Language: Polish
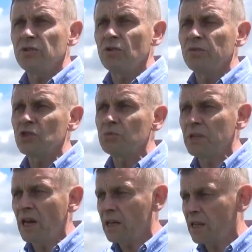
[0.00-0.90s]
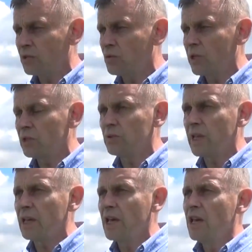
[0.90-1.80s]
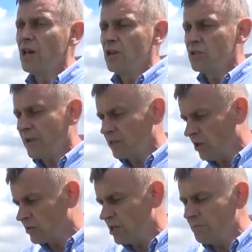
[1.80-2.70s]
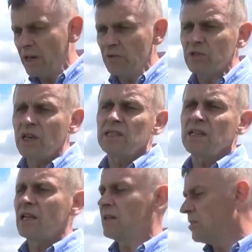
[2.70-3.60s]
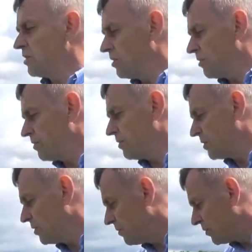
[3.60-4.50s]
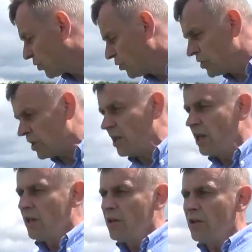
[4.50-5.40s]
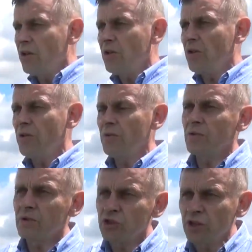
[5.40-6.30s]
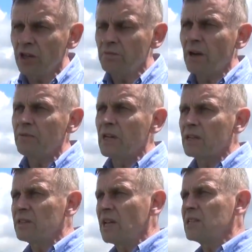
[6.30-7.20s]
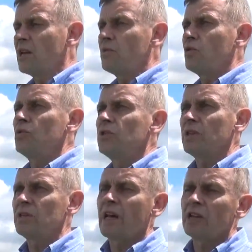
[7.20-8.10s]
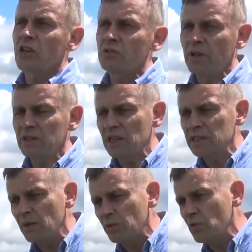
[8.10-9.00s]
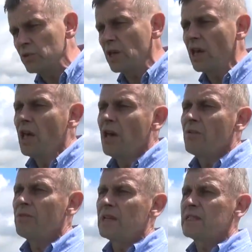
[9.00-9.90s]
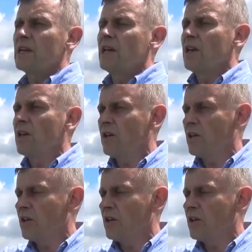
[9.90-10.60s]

również ptakach, które tutaj świergotki mają gniazda w runi, krzyk ma gniazda w runi, derkarz ma gniazda w runi, więc, e,